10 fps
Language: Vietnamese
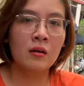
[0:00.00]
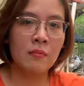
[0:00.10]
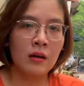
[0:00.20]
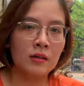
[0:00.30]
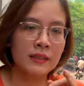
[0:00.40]

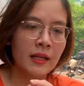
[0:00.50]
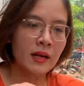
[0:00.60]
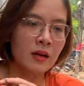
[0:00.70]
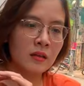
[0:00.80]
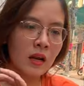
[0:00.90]
mà nó
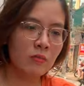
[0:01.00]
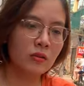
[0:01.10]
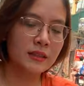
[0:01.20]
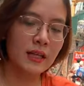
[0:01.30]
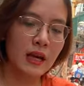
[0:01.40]
sẽ lông
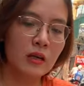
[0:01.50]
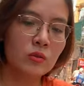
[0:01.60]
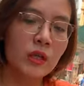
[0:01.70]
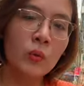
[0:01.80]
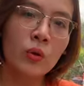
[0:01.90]
nó sẽ là
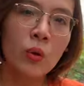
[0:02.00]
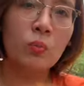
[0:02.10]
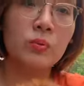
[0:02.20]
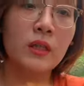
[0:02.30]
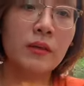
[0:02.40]
ưu tiên cuối
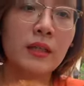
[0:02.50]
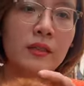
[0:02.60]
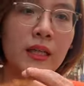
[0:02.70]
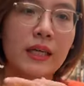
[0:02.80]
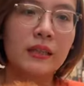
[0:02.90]
cùng trong cái
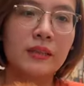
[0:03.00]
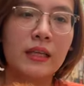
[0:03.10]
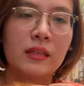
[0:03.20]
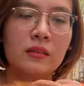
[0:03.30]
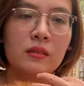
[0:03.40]
thời kỳ
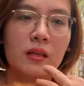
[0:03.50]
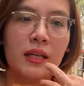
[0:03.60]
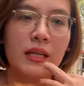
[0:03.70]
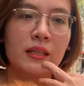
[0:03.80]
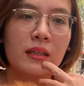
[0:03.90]
cái, thời
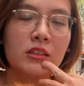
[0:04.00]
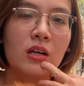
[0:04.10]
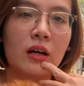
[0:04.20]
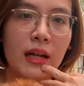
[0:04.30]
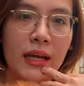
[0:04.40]
kỳ tăng
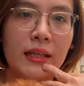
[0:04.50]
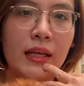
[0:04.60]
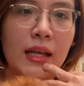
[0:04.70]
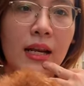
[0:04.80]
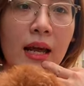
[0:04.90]
trưởng này.
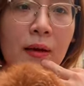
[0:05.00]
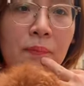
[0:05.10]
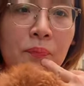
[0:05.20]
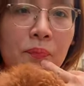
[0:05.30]
Thế nên là